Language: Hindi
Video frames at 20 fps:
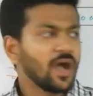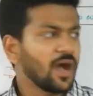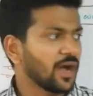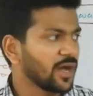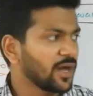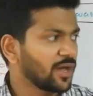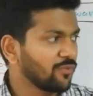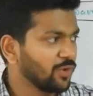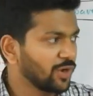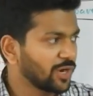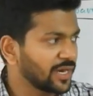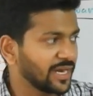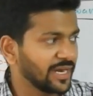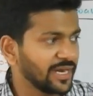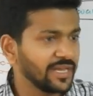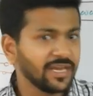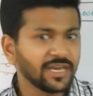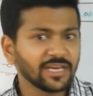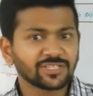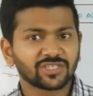अगर वो
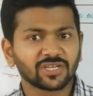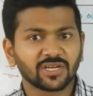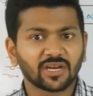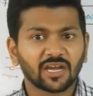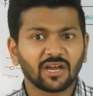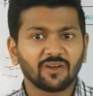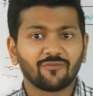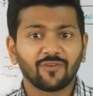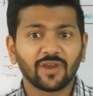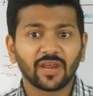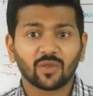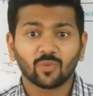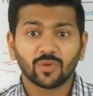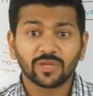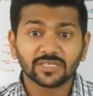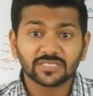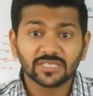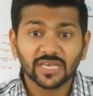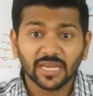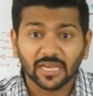रेडिएशन का
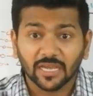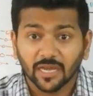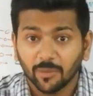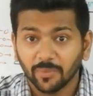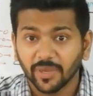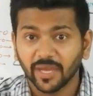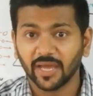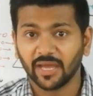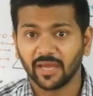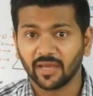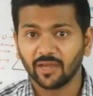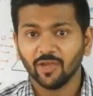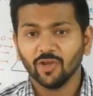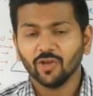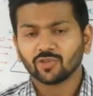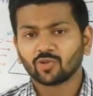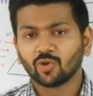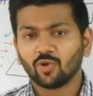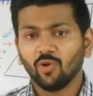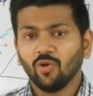फ्रीक्वेंसी कम है
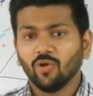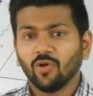तो